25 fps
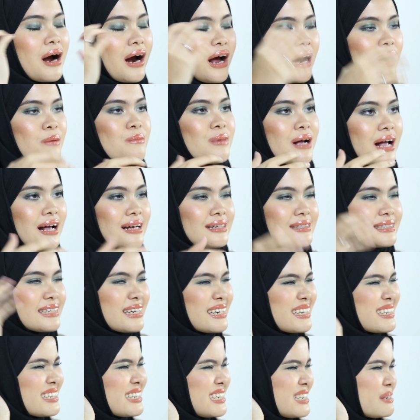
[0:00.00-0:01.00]
bakal
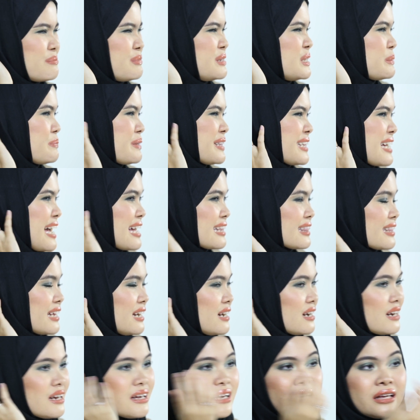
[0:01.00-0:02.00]
merangsang lebih cepat
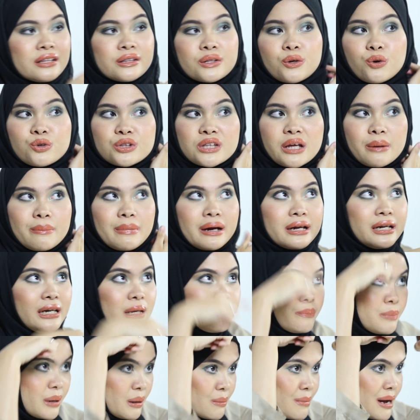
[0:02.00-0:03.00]
gatal terutama
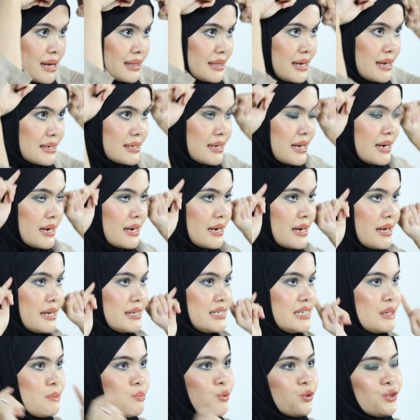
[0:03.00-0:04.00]
di perbatasan
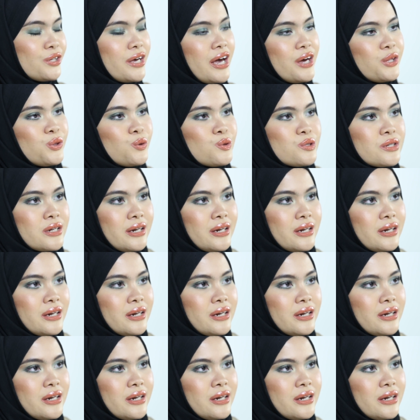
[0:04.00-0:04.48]
ciputnya itu